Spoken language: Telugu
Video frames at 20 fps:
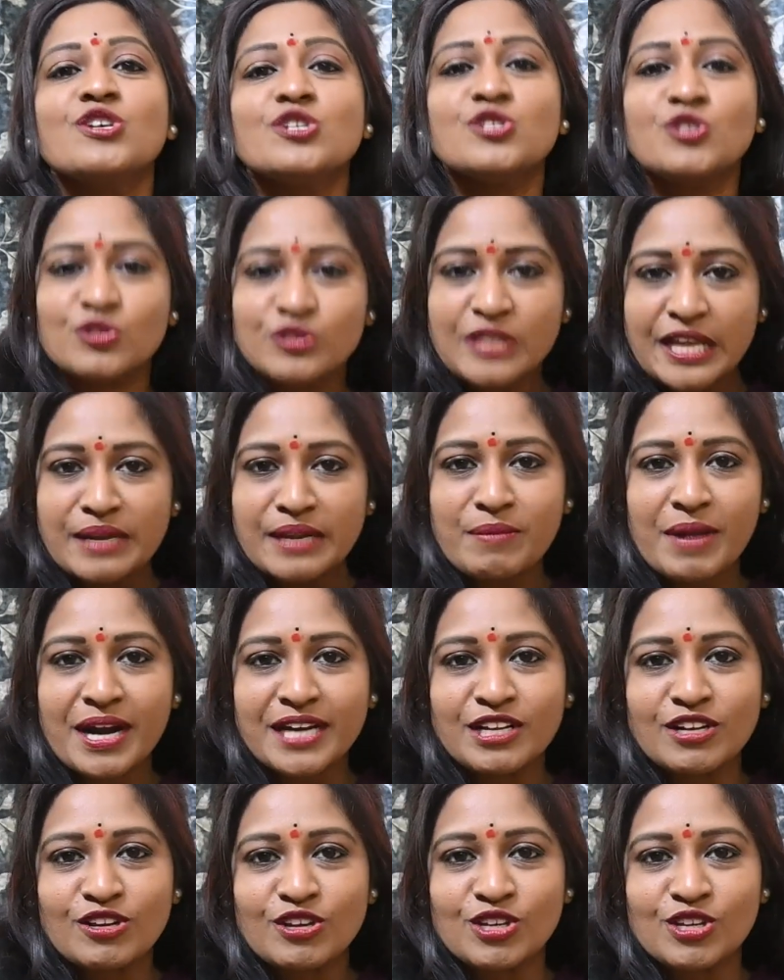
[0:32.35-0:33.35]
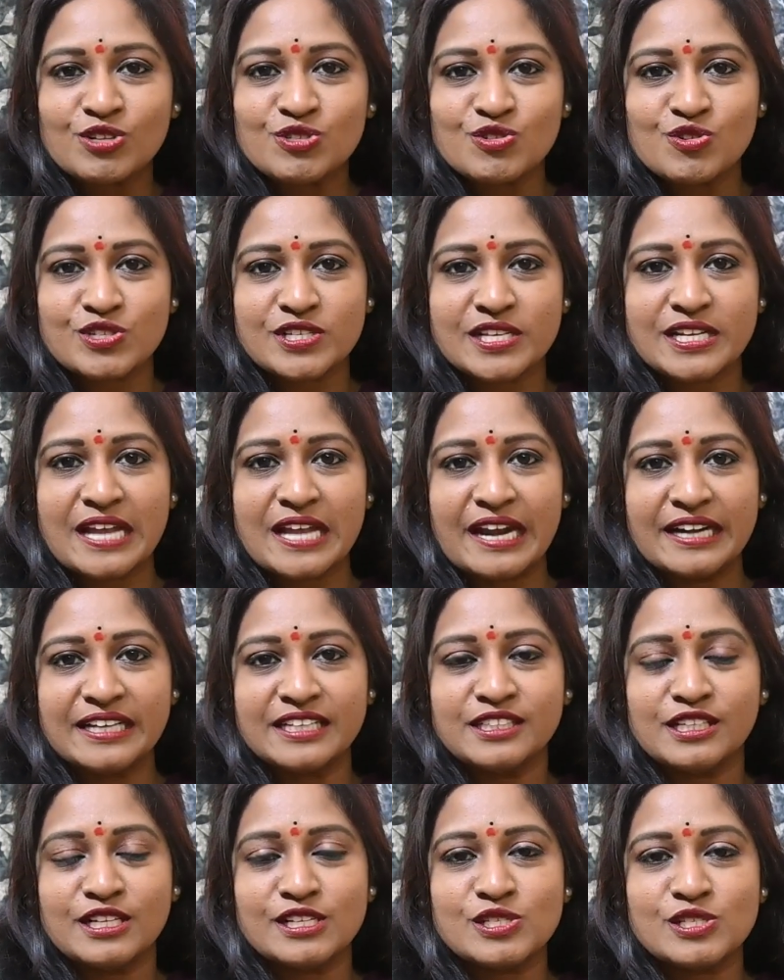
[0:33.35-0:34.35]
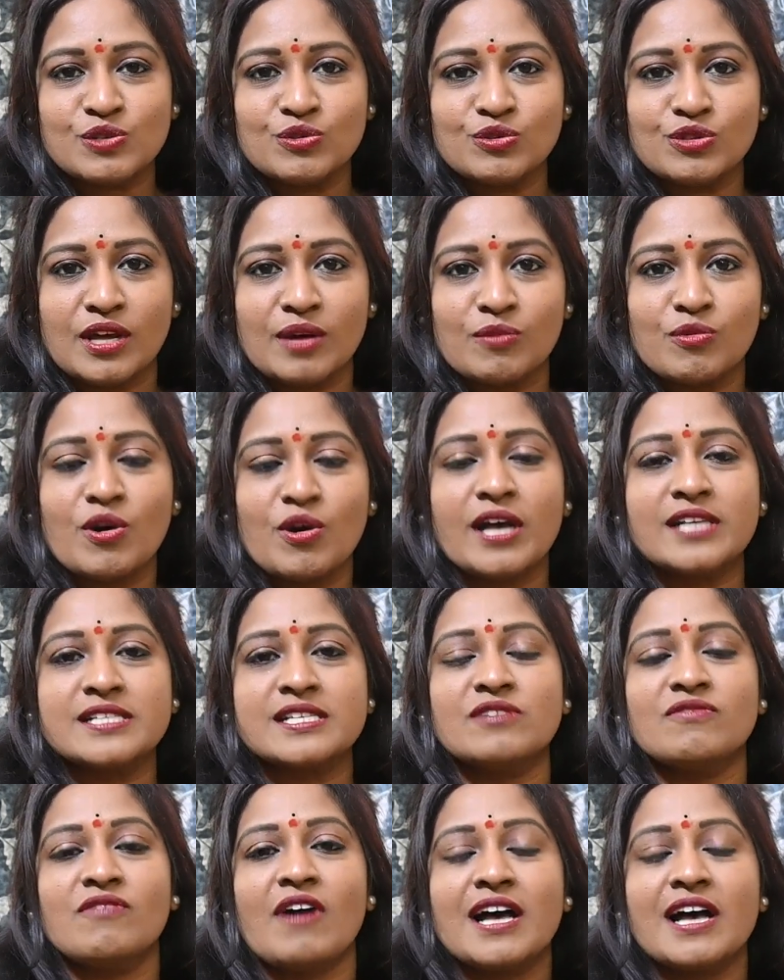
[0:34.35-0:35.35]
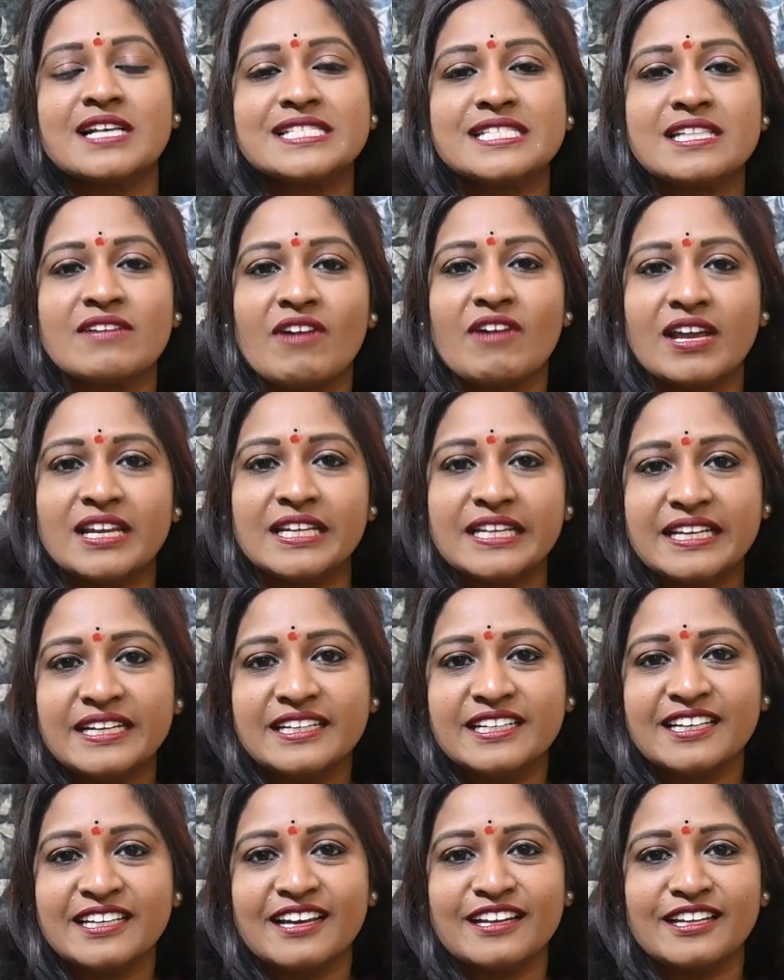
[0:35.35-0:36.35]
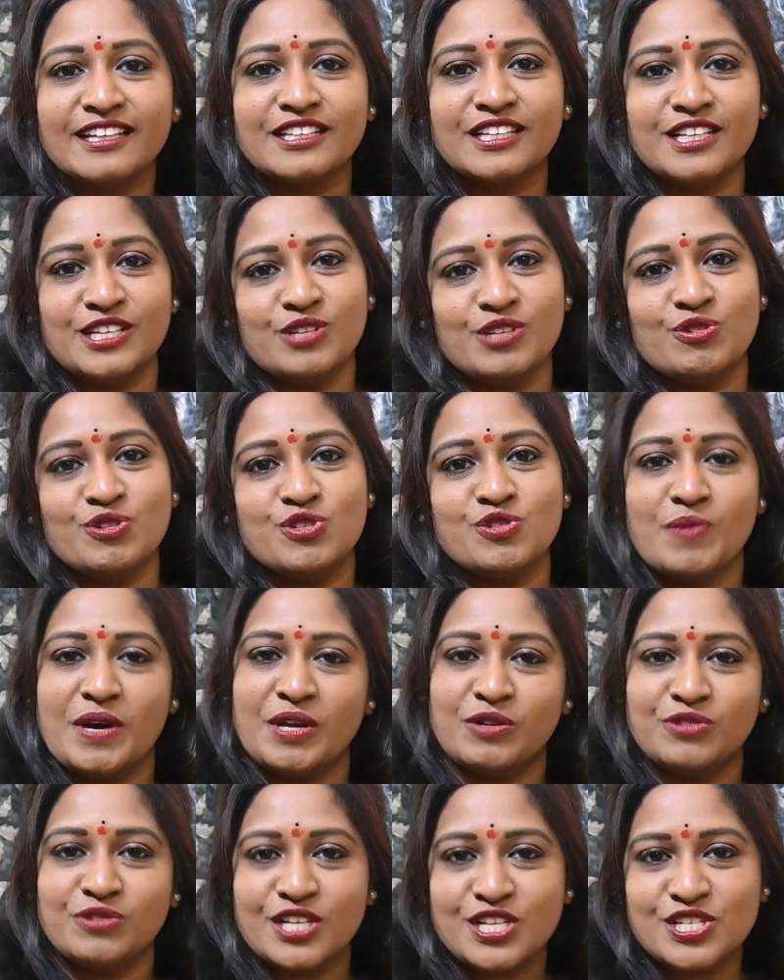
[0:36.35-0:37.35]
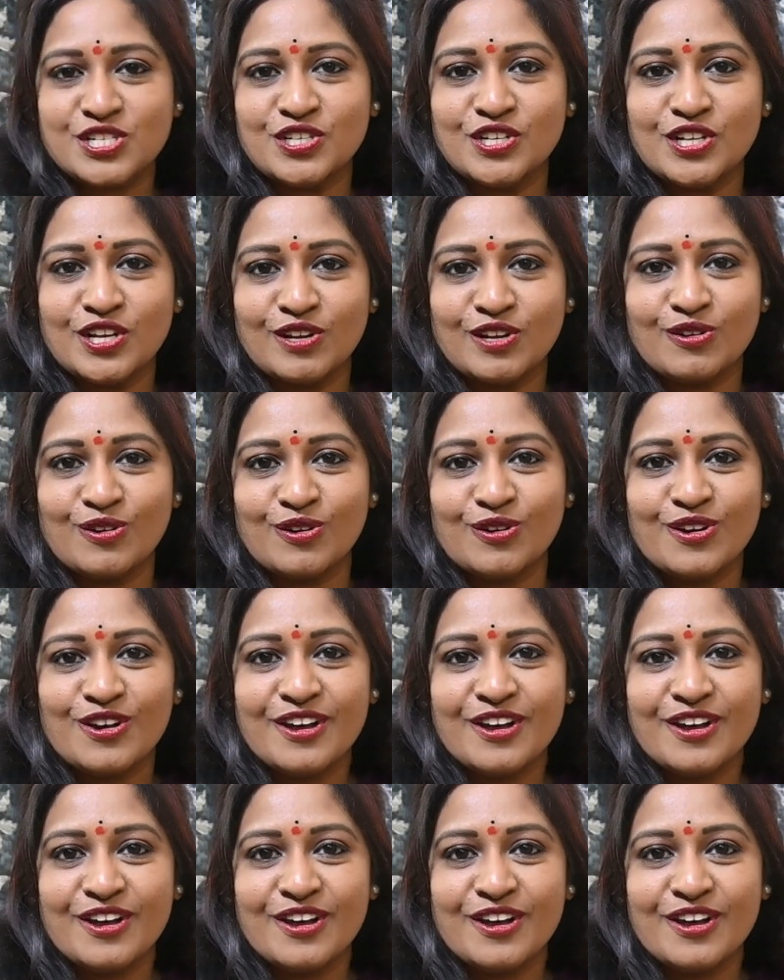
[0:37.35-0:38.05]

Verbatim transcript: సో తన మాటల్లో ఈరోజు ఒకసారి అడిగి తెలుసుకుందాము అసలు వాస్తవాలు ఏంటి అనేది ఈరోజు మా రుద్ర స్టూడియోలో